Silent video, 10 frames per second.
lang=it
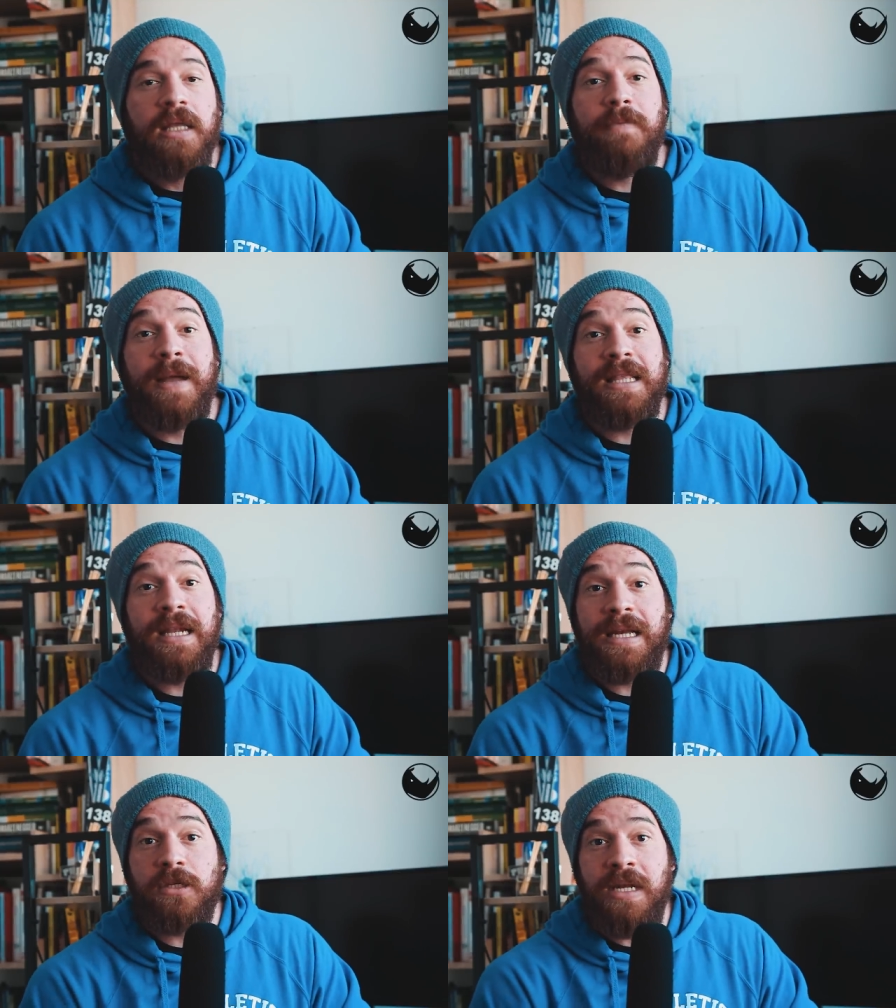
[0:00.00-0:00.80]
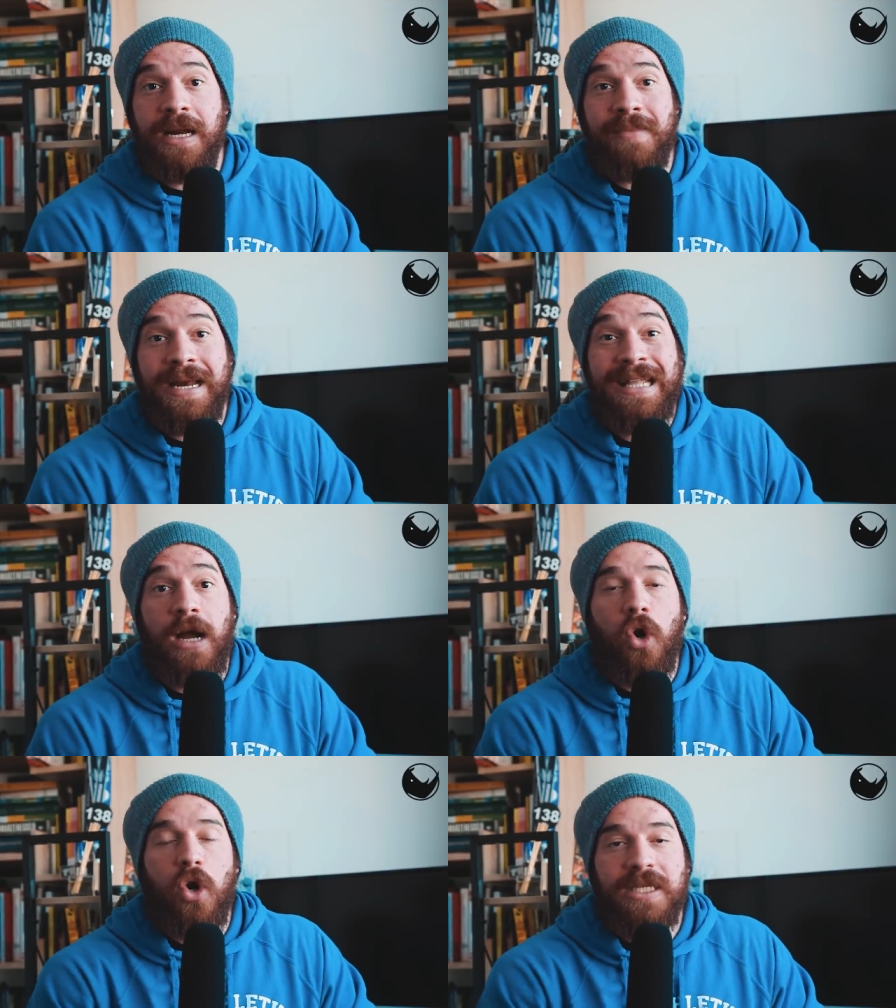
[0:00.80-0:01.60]
dipende nel caso degli animali
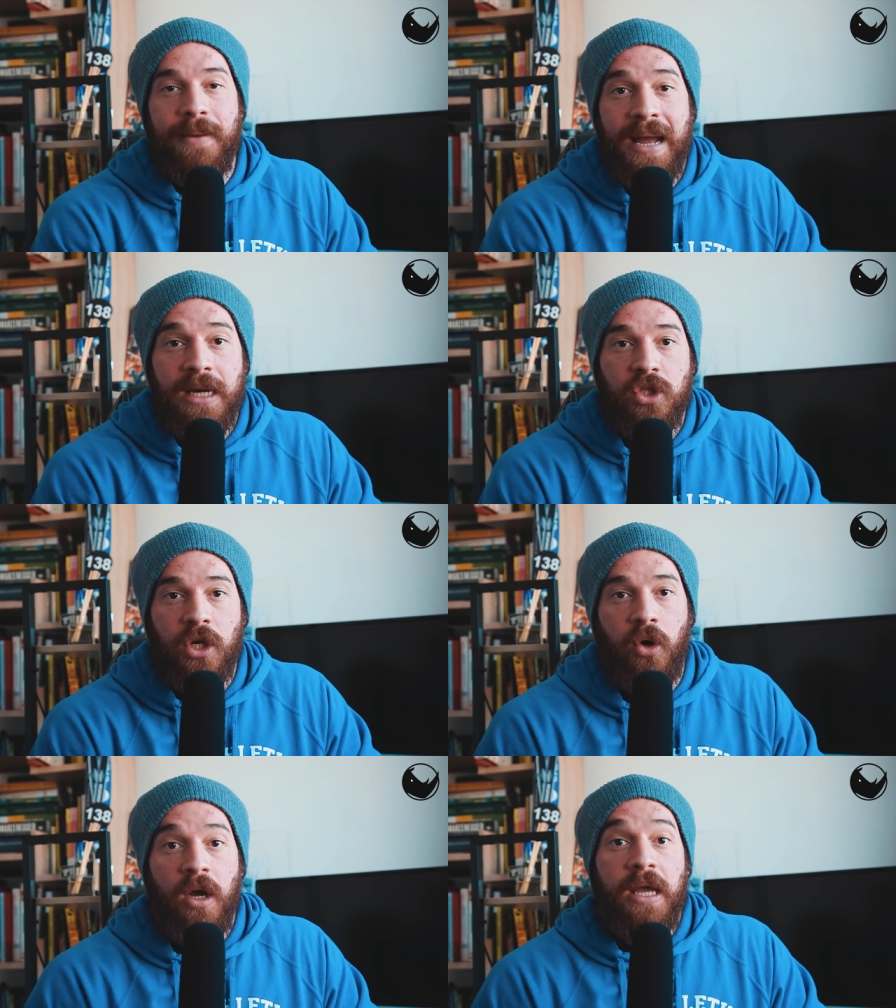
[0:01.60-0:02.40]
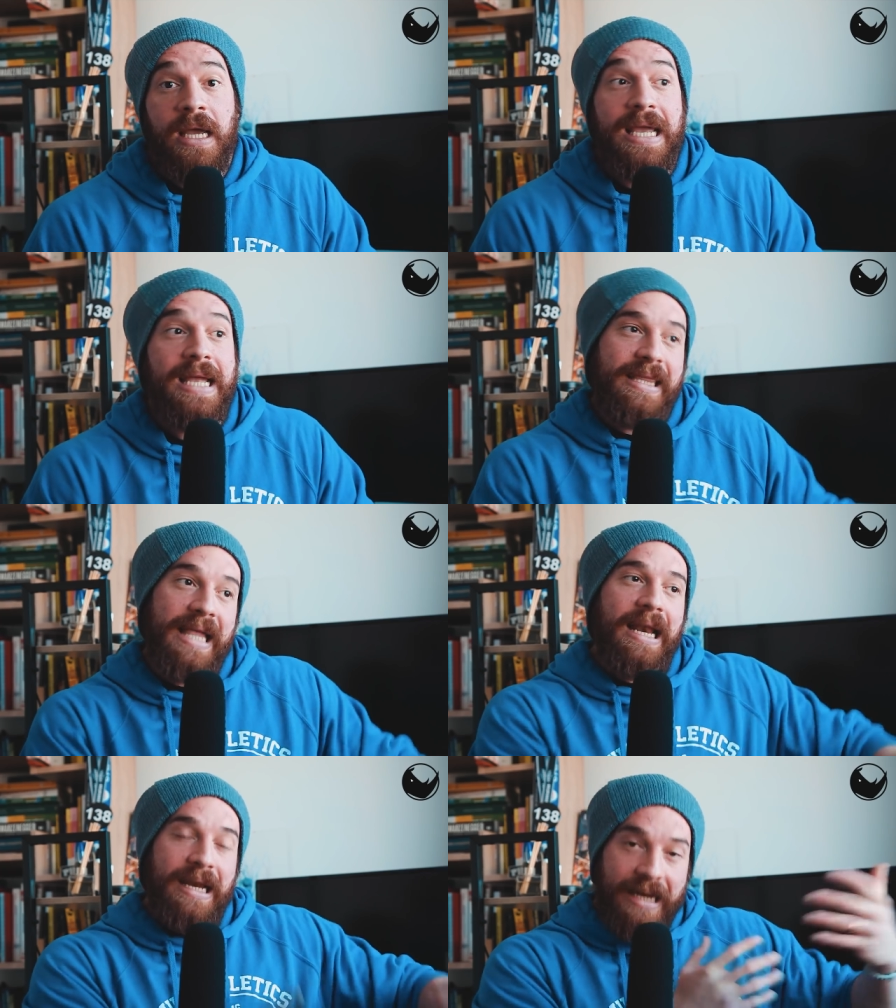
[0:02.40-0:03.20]
da cosa mangiano e
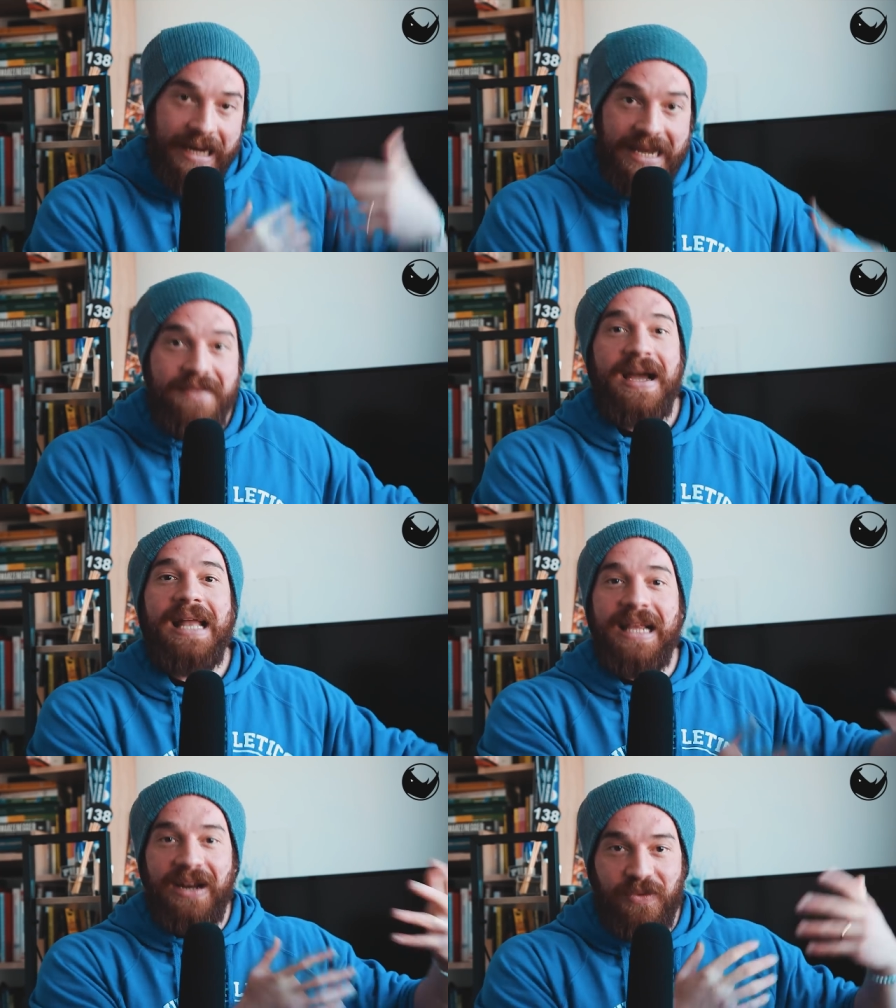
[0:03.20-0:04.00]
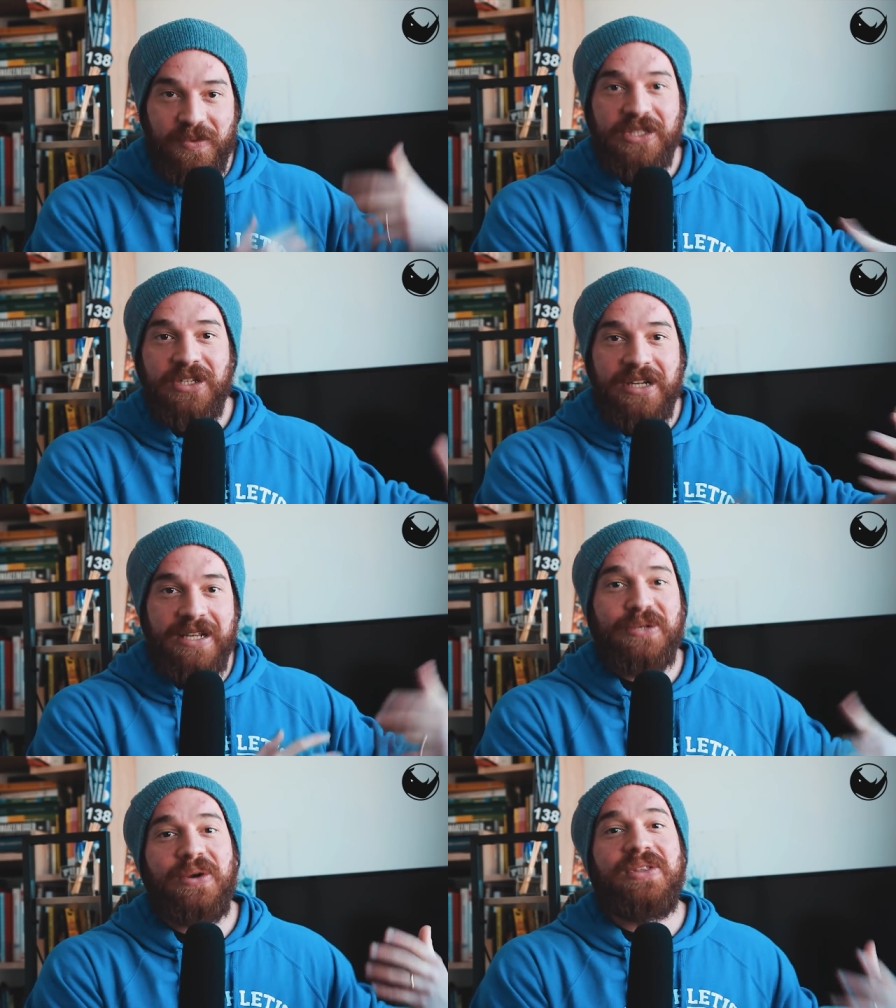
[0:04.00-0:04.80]
dal clima e dalla composizione
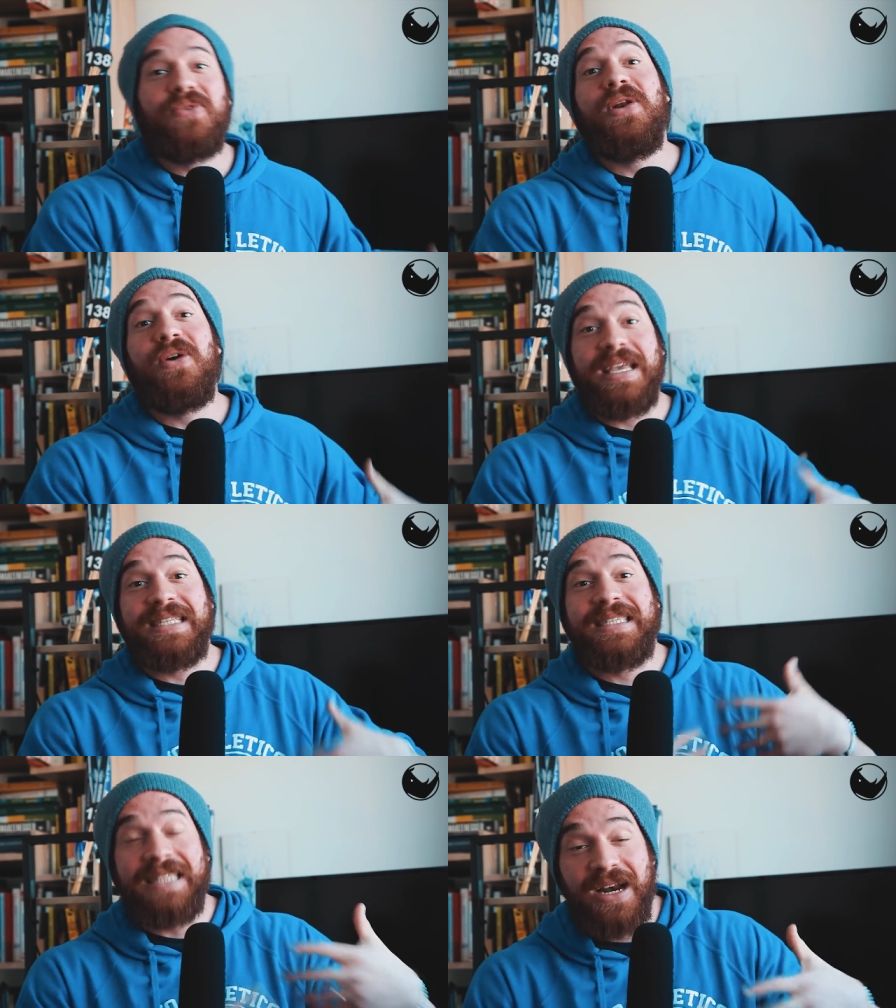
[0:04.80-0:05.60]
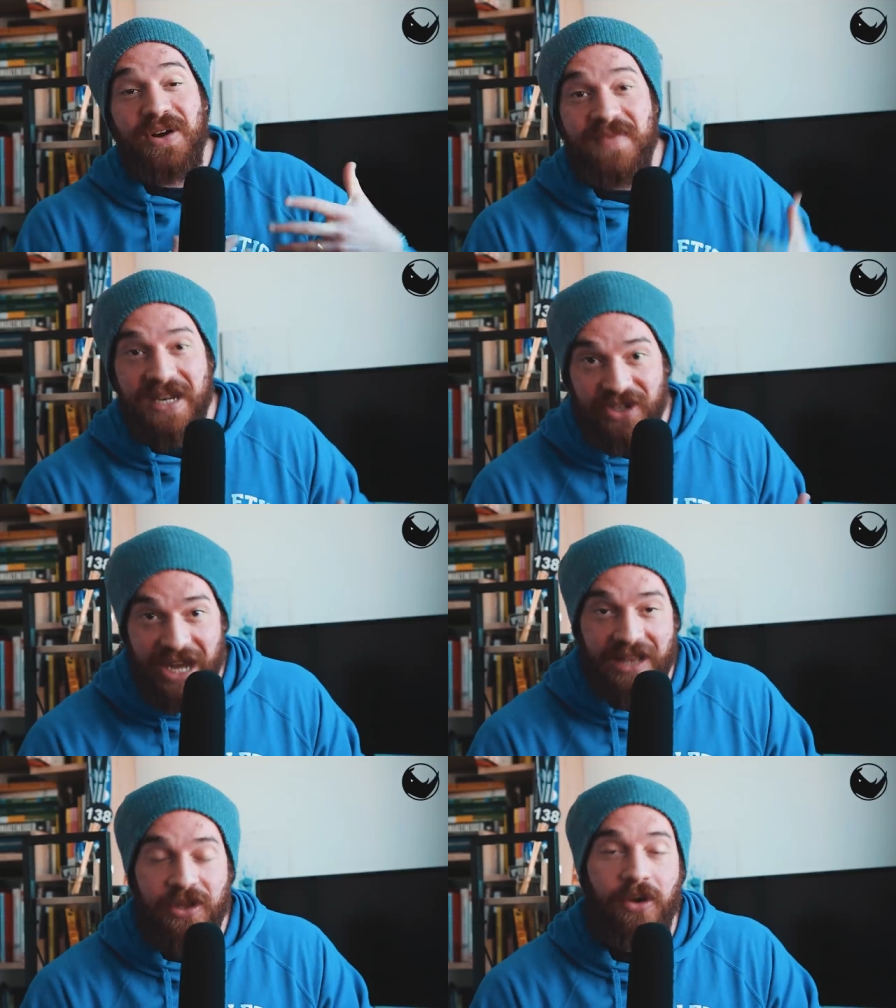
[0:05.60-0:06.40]
del suolo di quello che stanno
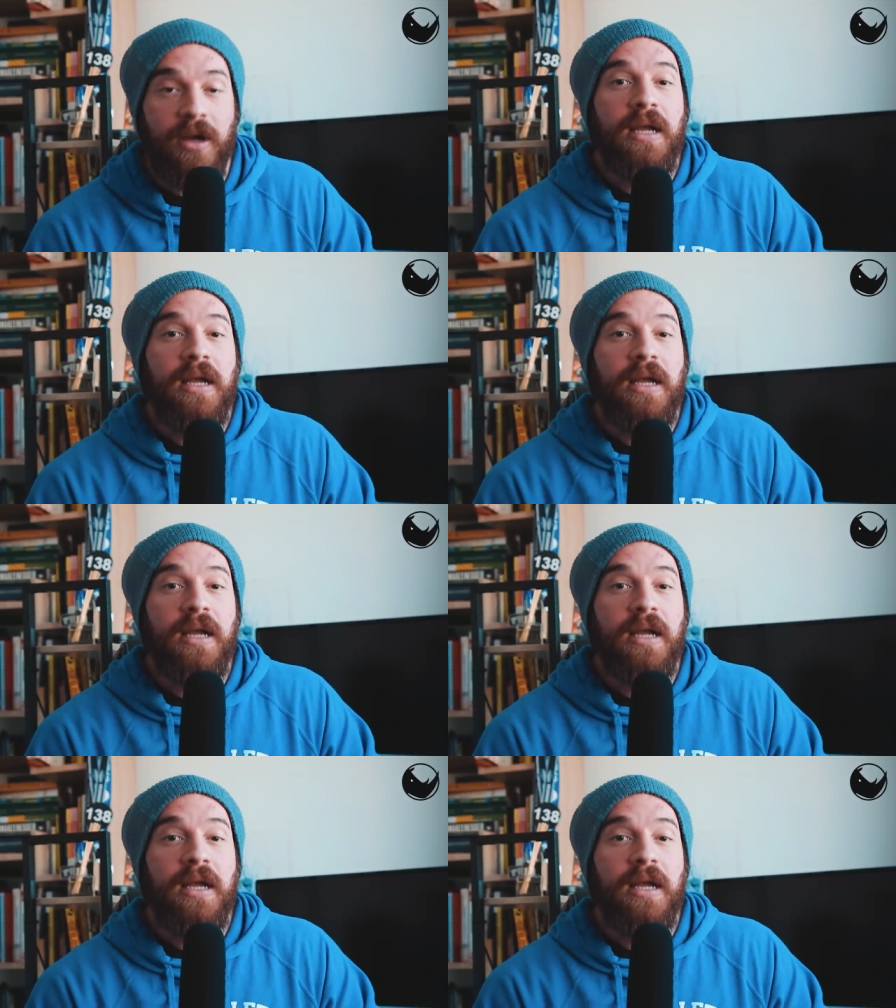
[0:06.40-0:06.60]
mangiando,